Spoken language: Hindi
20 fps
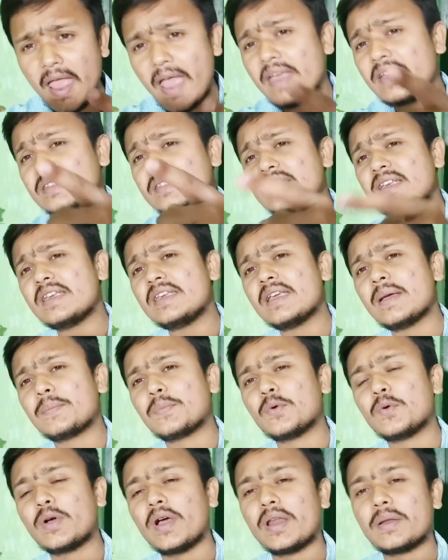ऐसे ही
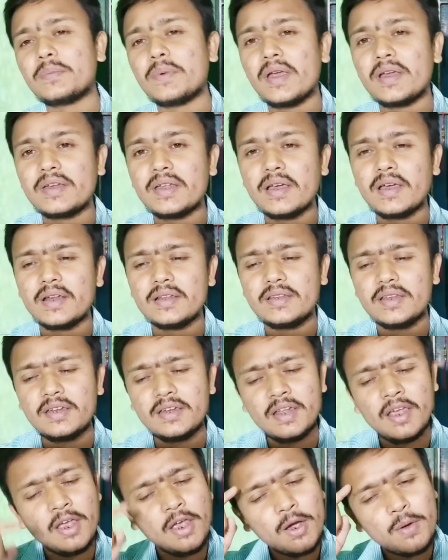आपको घर बैठे हर दिन